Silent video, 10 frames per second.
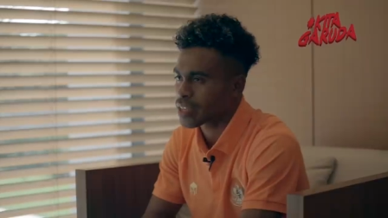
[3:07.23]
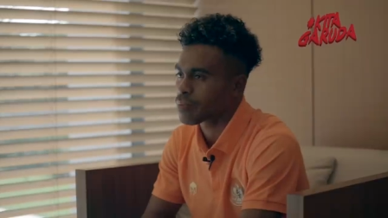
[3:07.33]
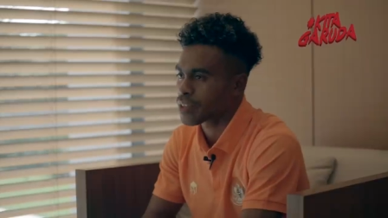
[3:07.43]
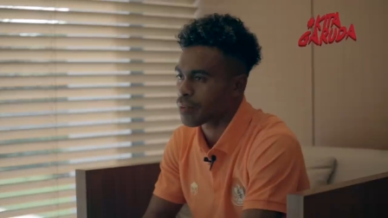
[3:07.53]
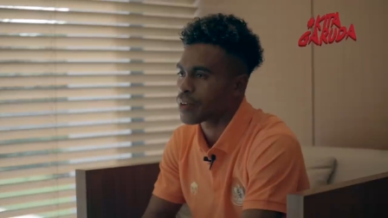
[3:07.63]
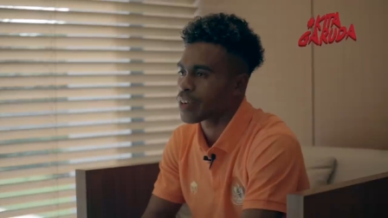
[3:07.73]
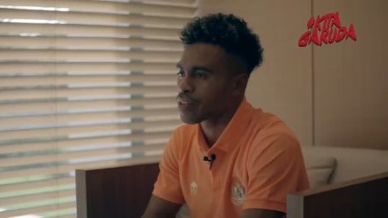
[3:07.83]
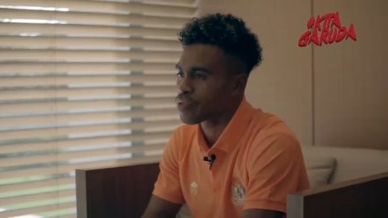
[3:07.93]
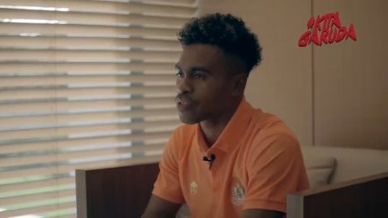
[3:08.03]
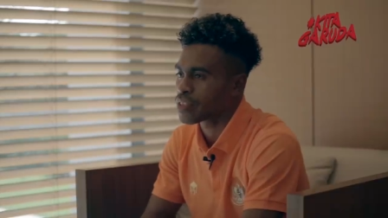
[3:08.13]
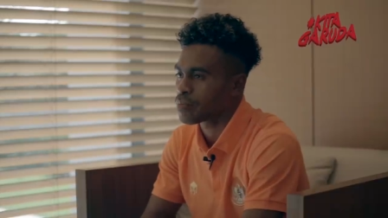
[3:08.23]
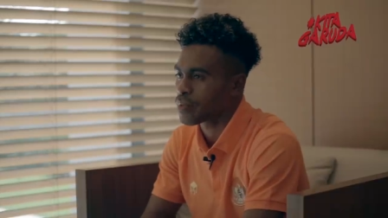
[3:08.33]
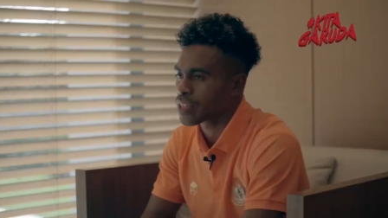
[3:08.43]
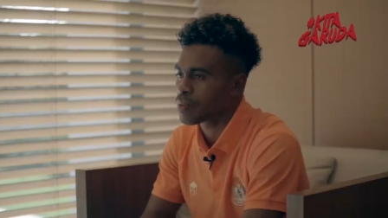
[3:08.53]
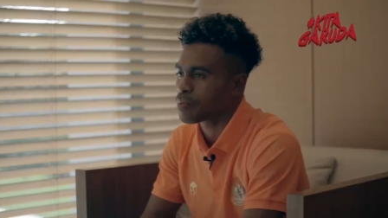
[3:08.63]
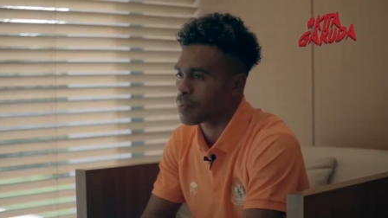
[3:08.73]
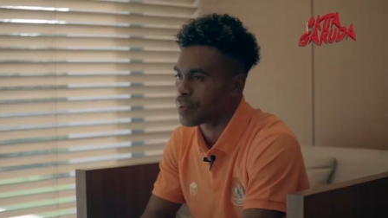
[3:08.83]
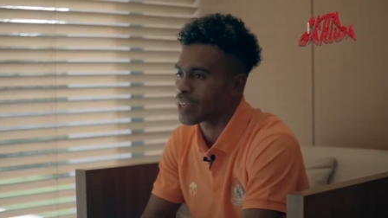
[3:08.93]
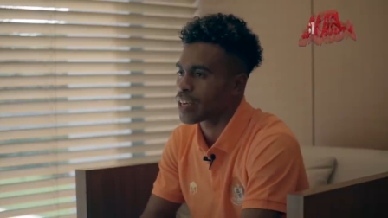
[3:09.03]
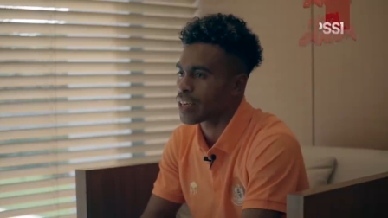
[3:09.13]
sama-sama dengan coach di Persemi
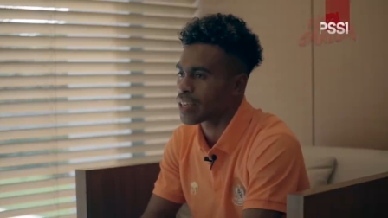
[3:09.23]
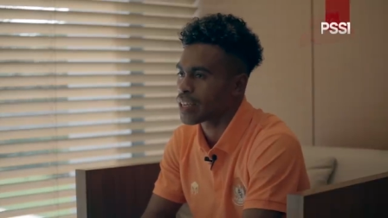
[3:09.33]
Mimika lagi.